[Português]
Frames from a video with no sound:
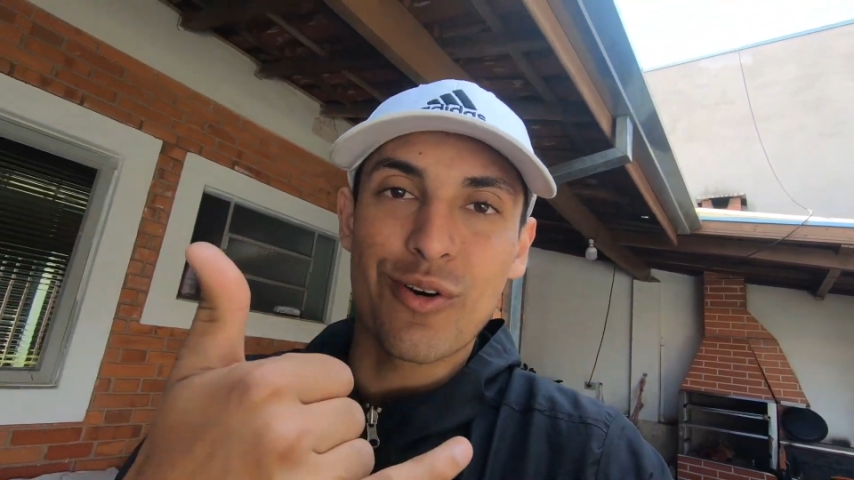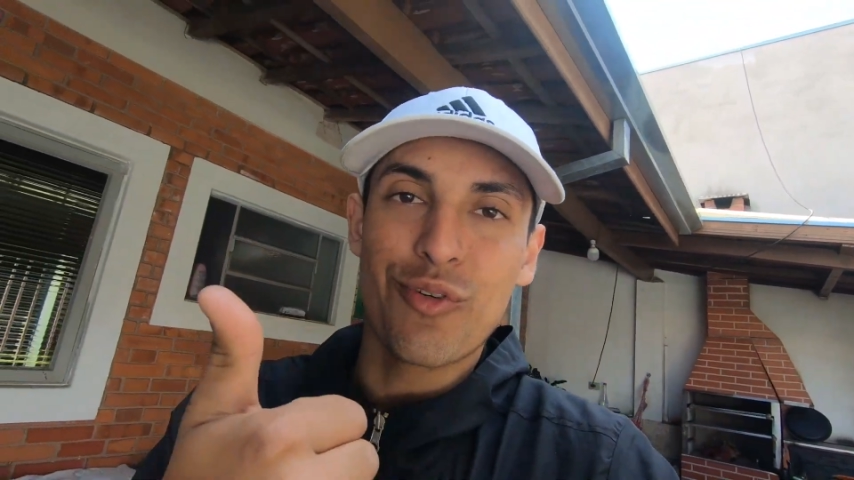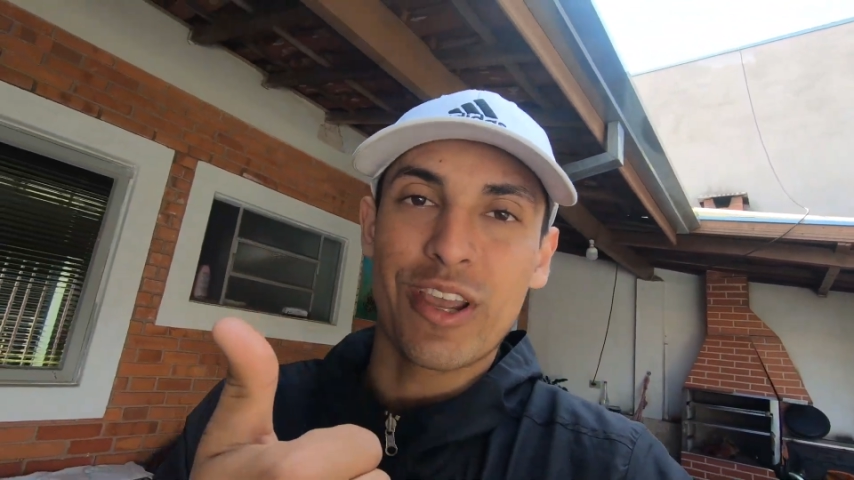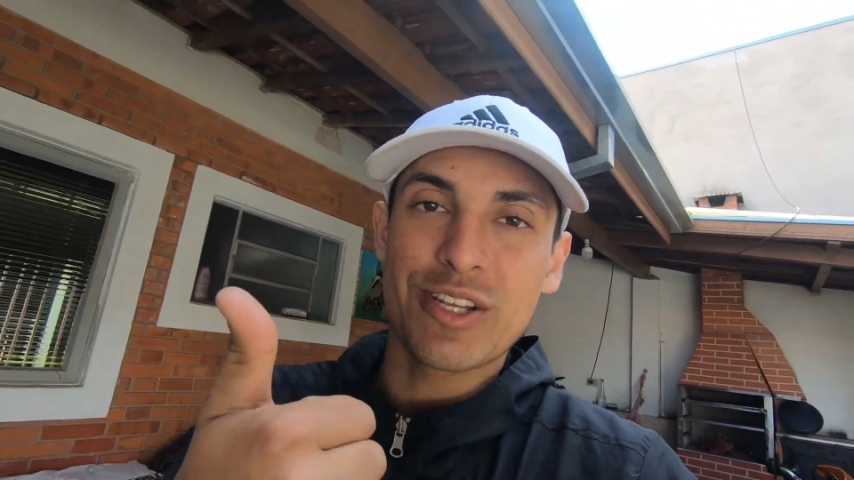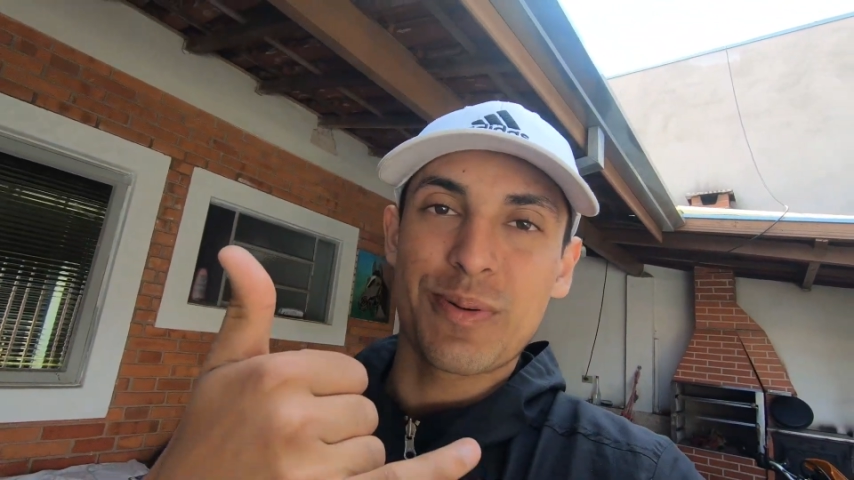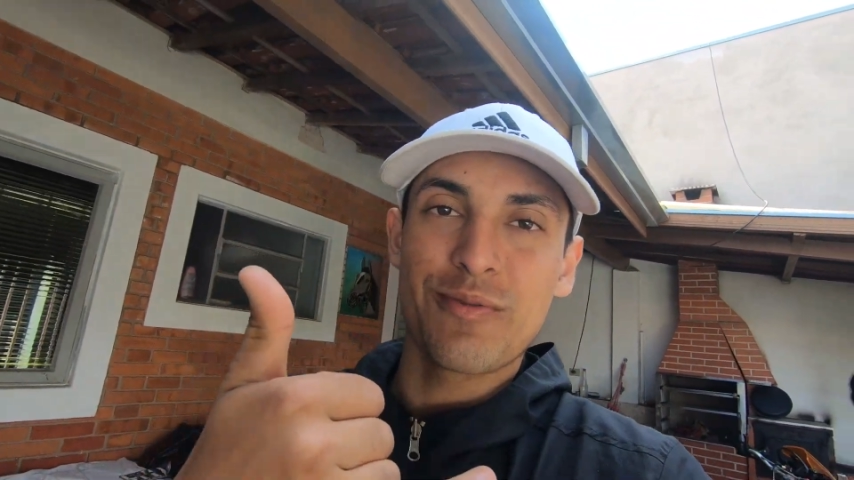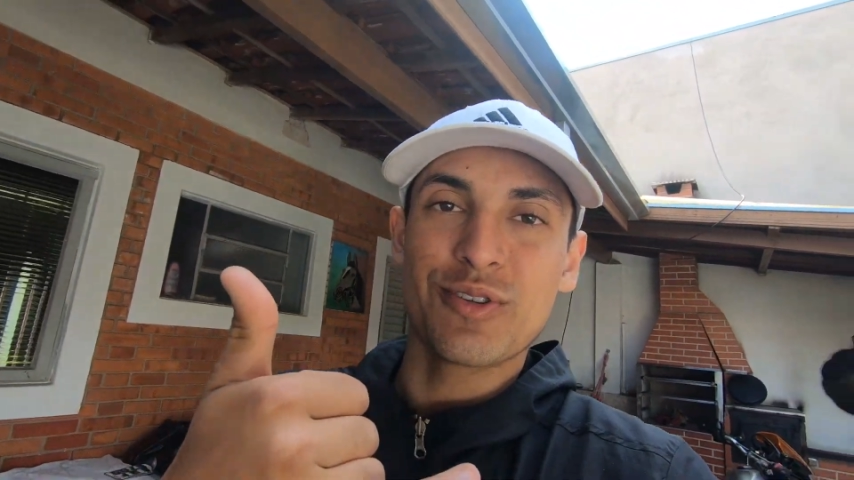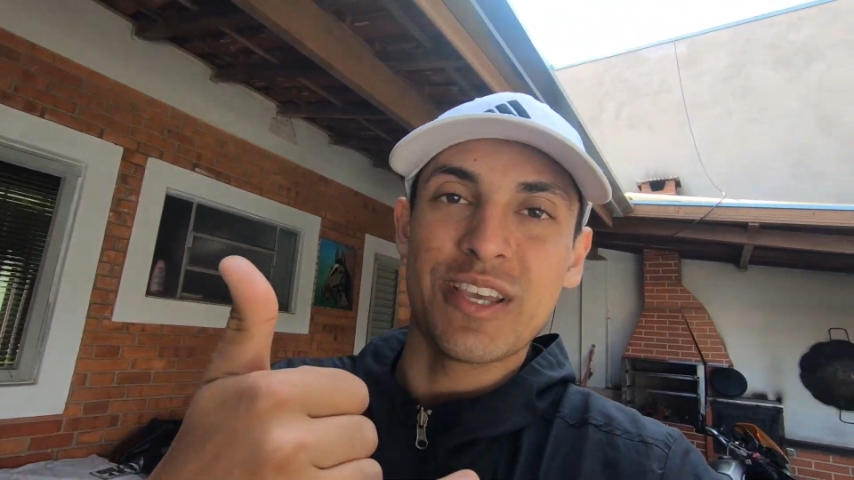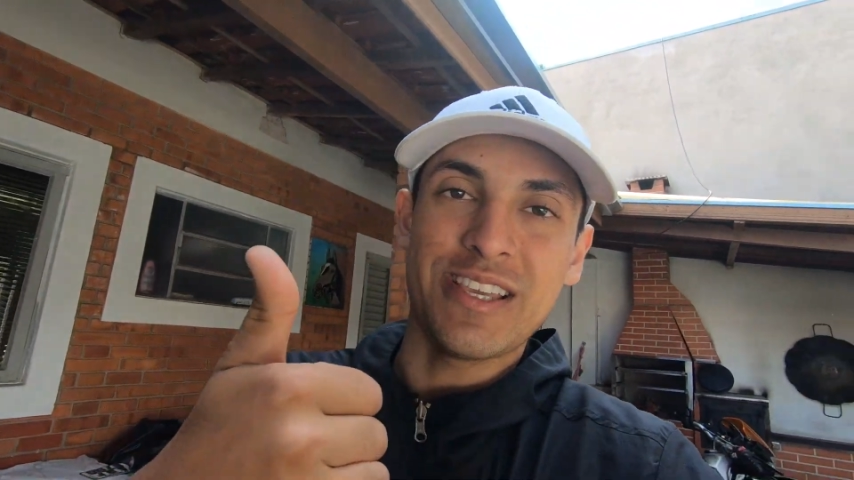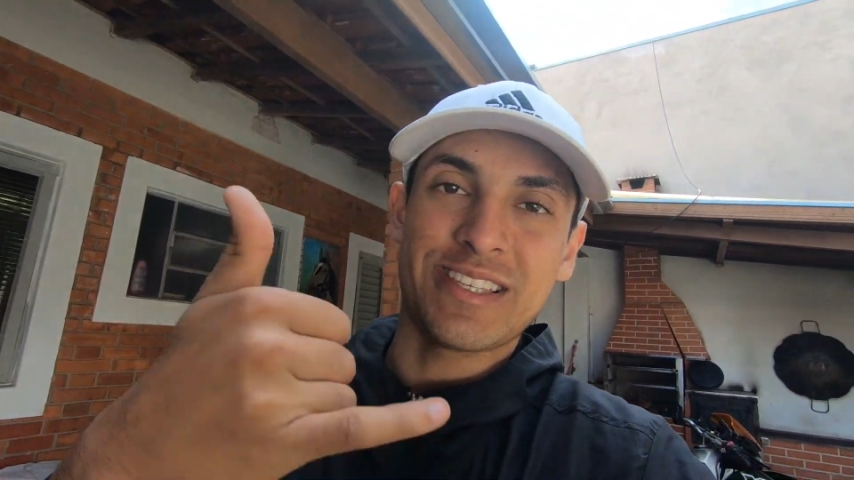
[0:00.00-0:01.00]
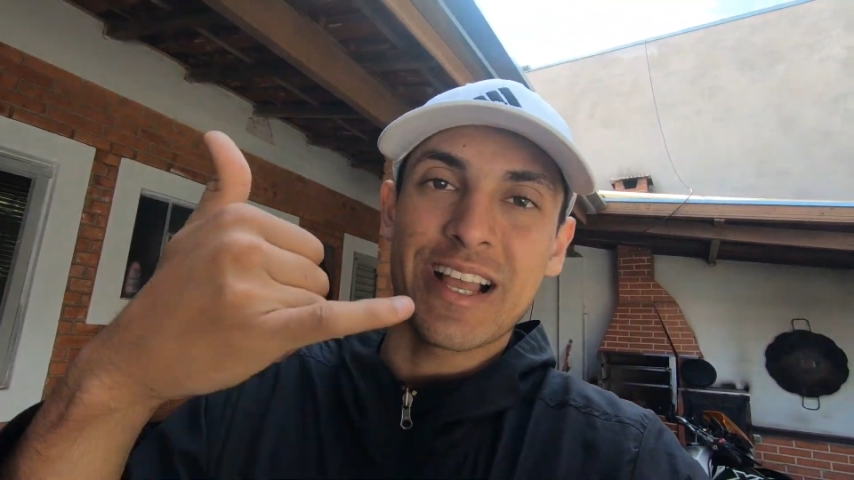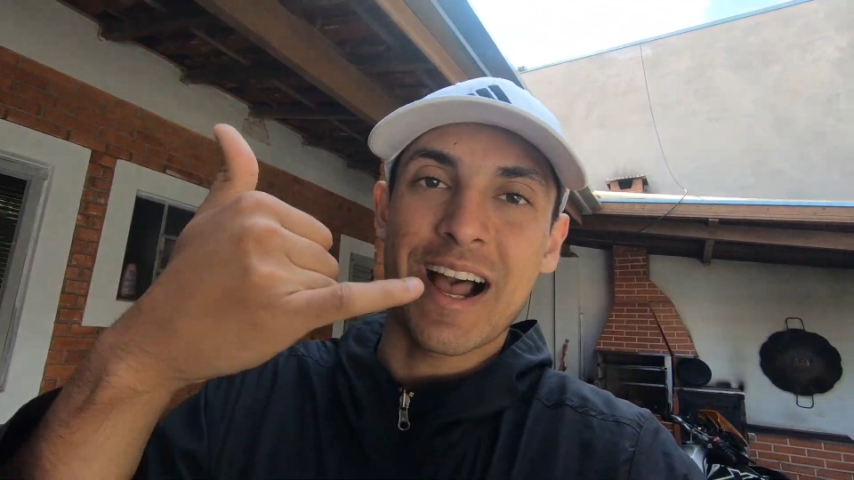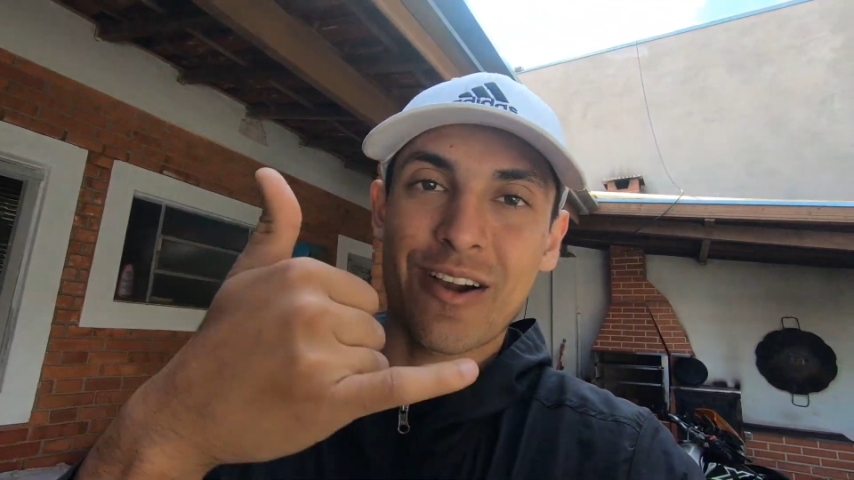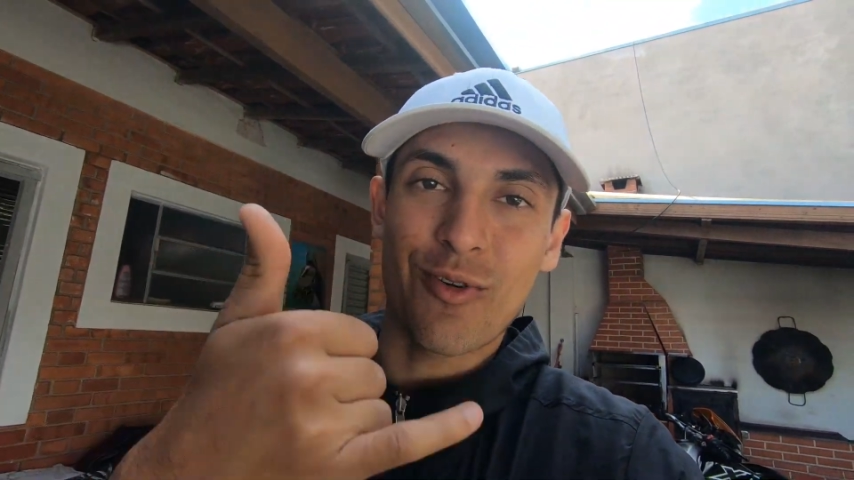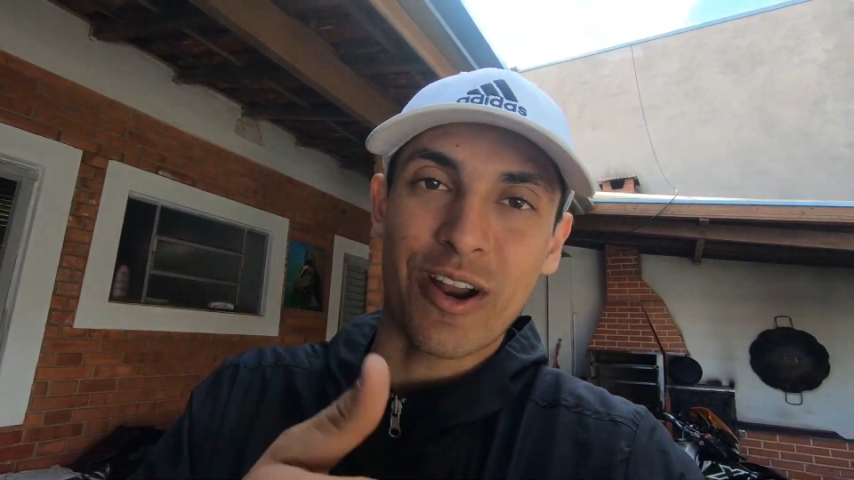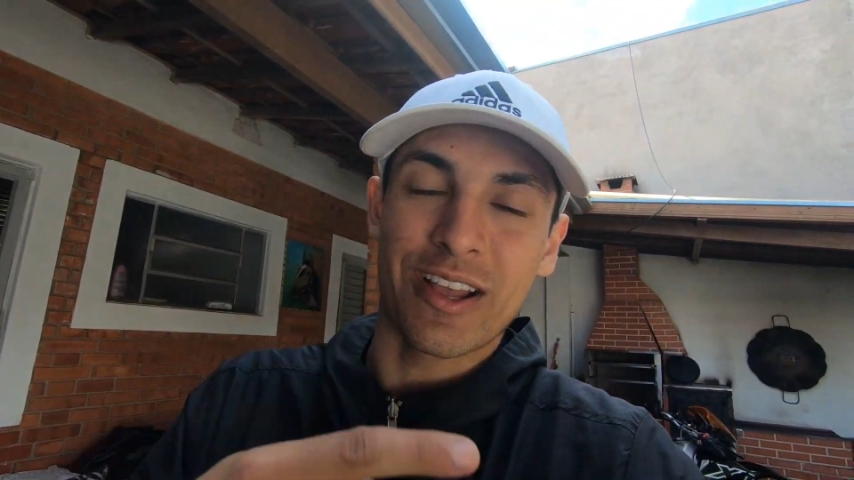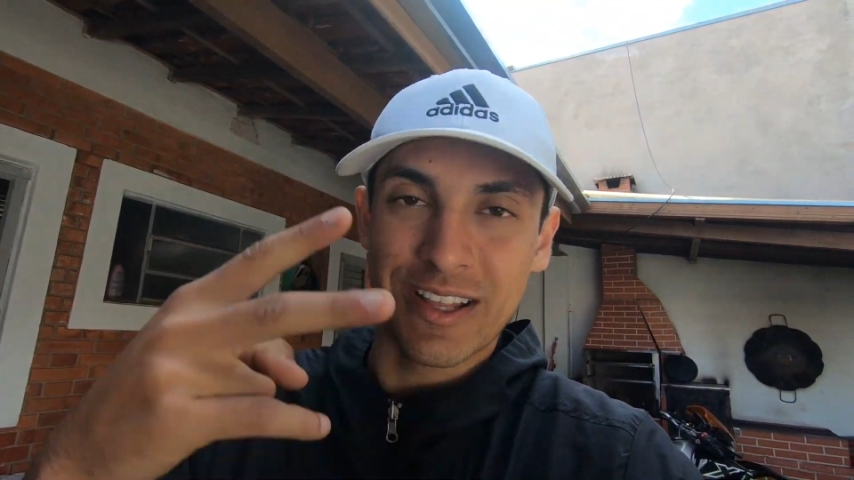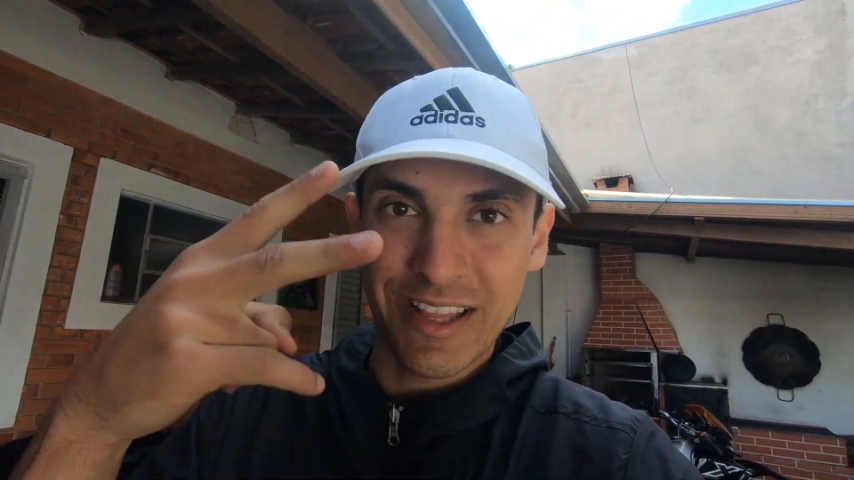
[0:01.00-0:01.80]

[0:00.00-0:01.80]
foguete pra vocês agora.